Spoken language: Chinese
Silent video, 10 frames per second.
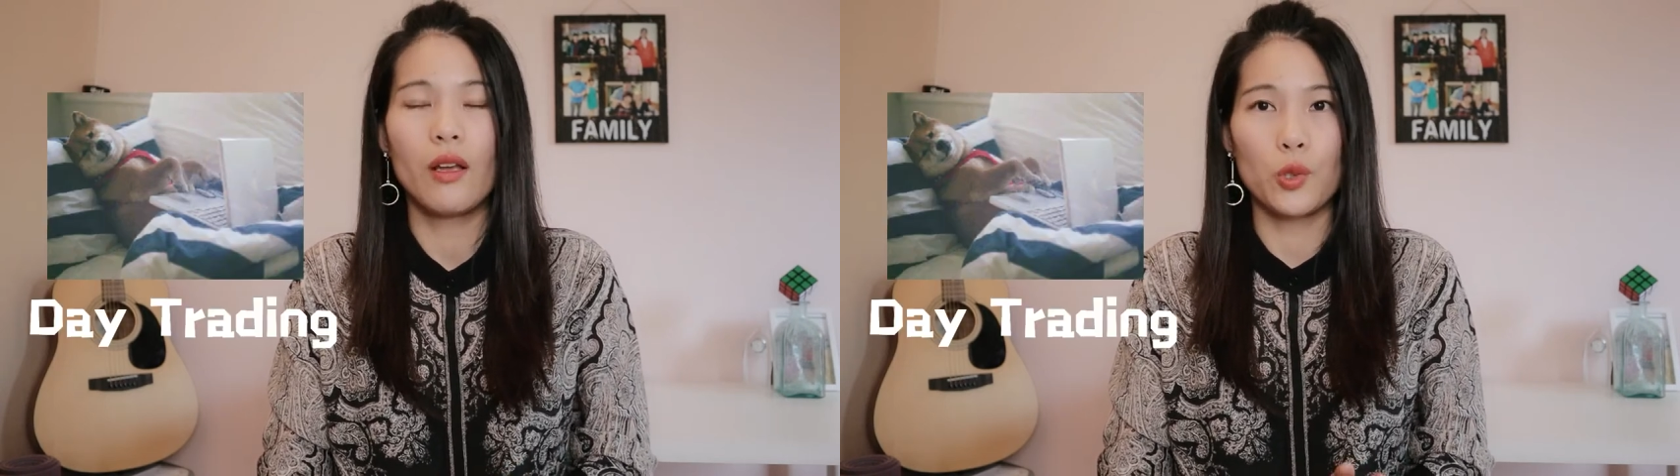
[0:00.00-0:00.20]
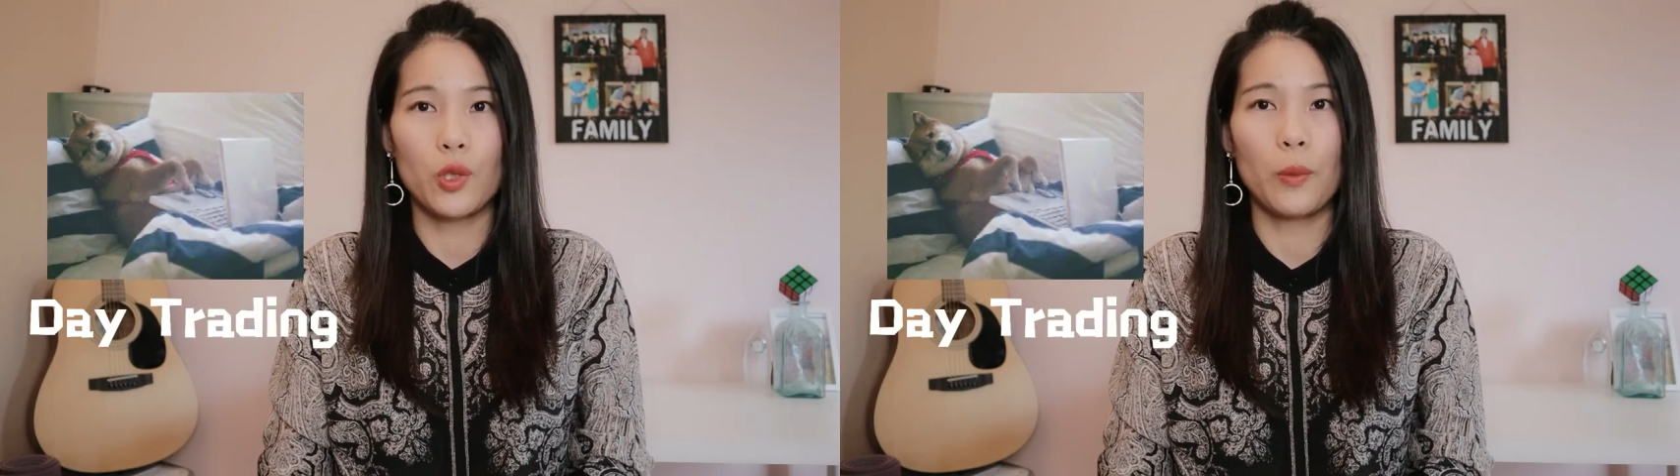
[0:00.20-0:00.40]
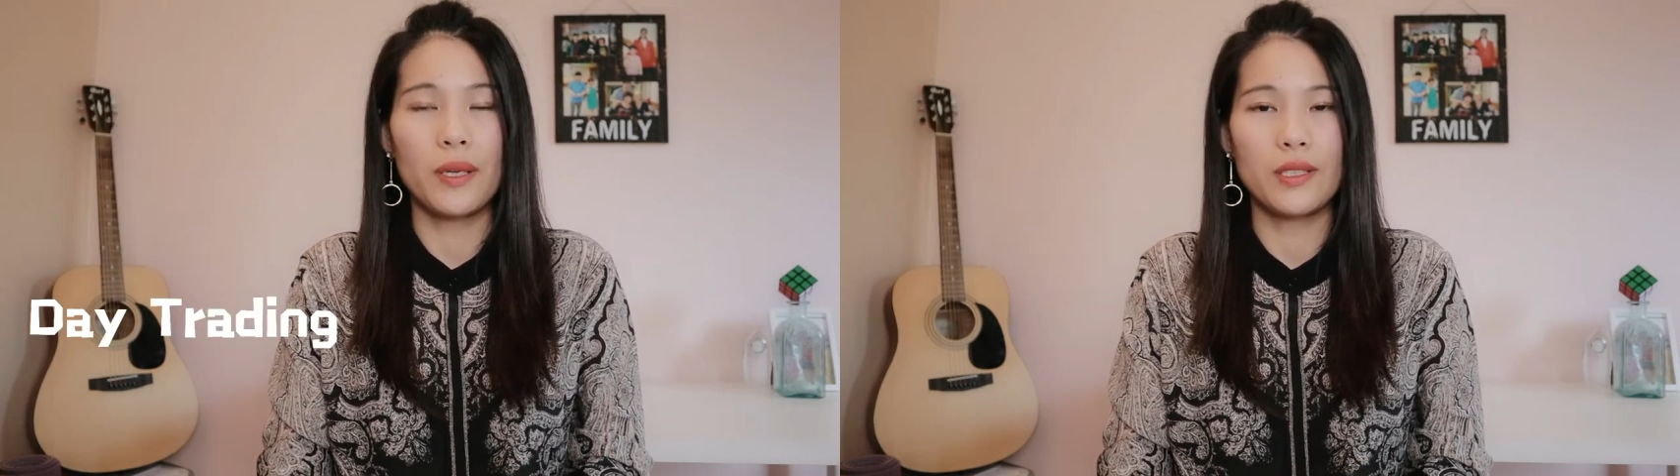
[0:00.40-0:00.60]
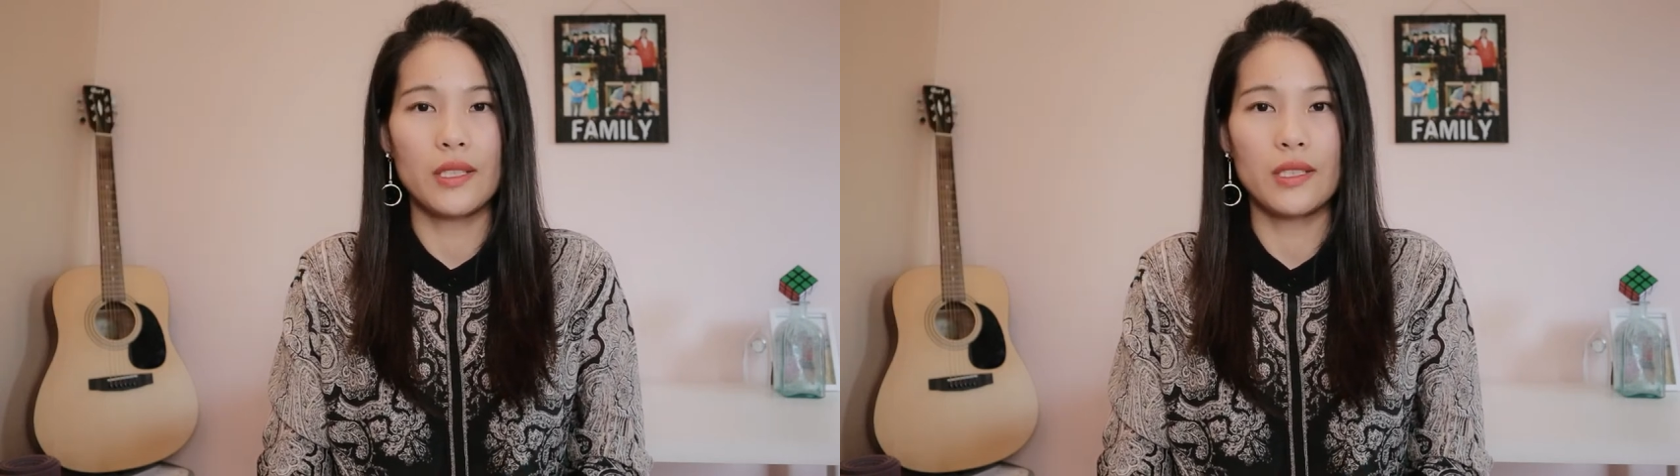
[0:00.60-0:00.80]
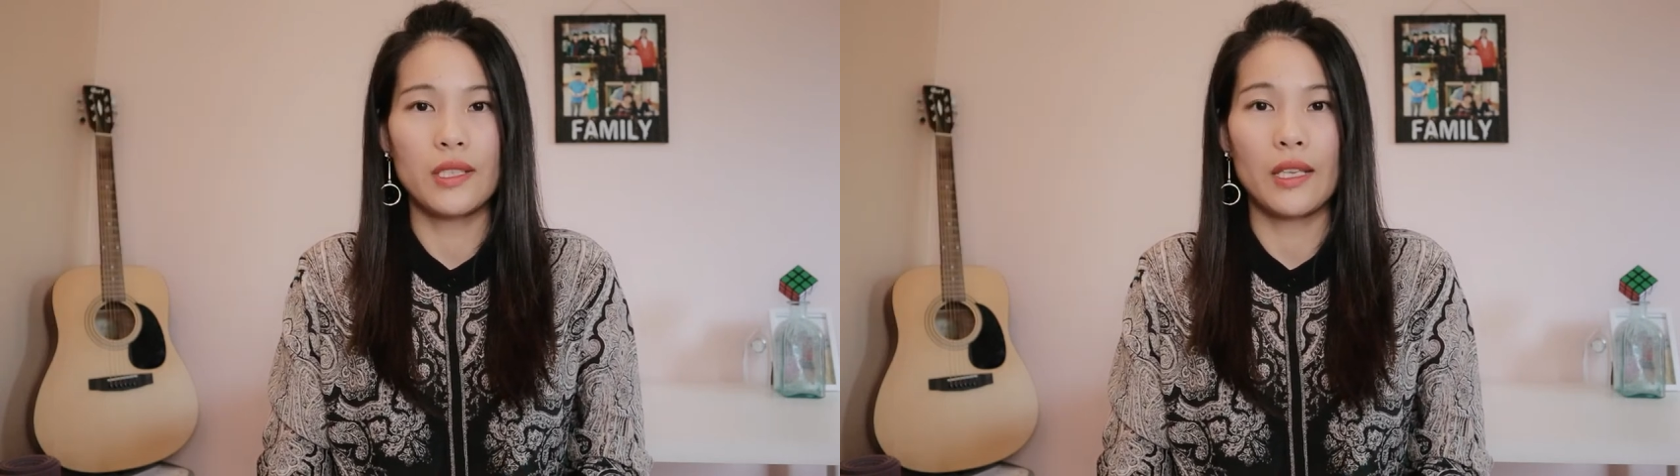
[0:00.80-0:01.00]
要算的
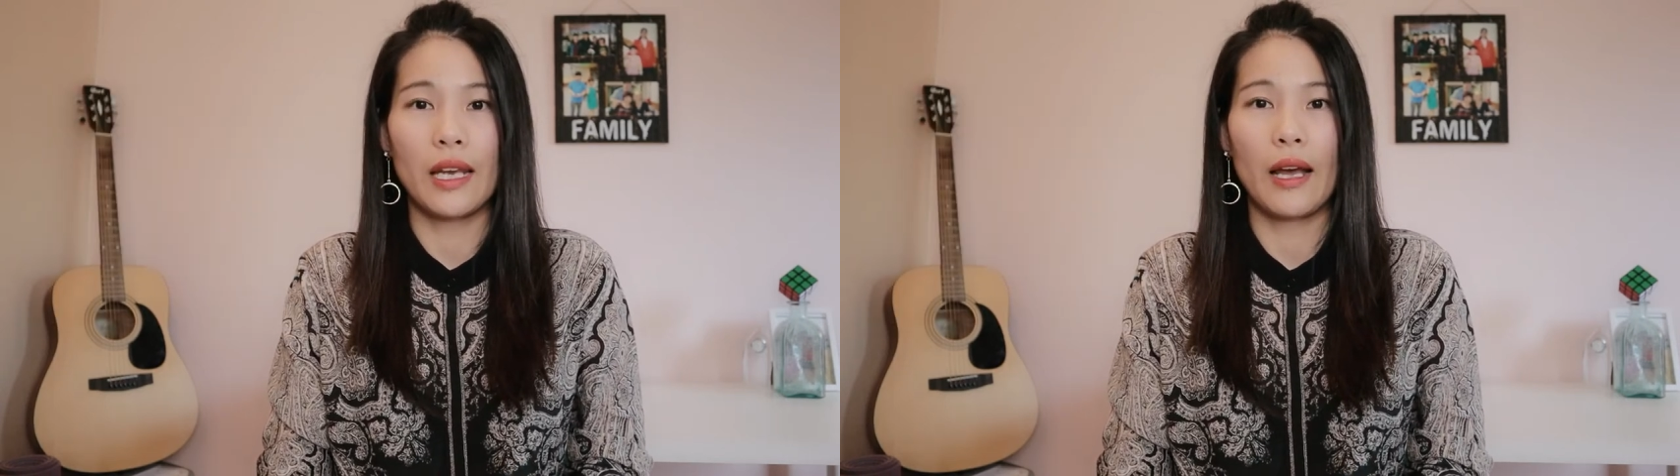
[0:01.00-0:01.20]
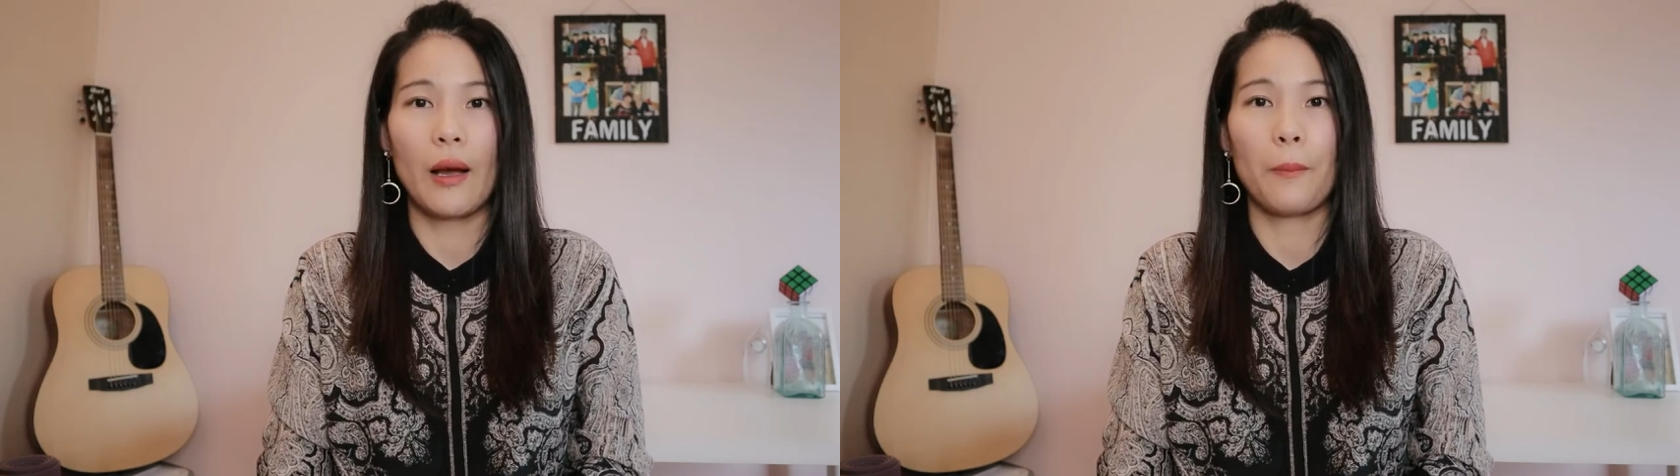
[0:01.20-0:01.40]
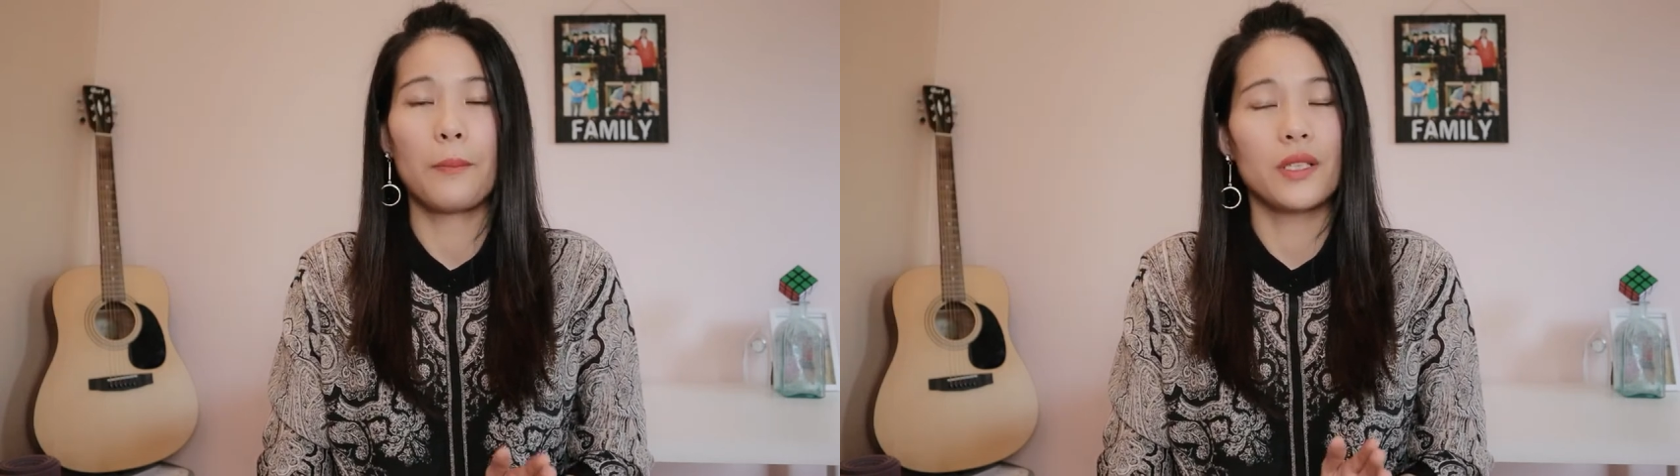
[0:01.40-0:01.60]
business income，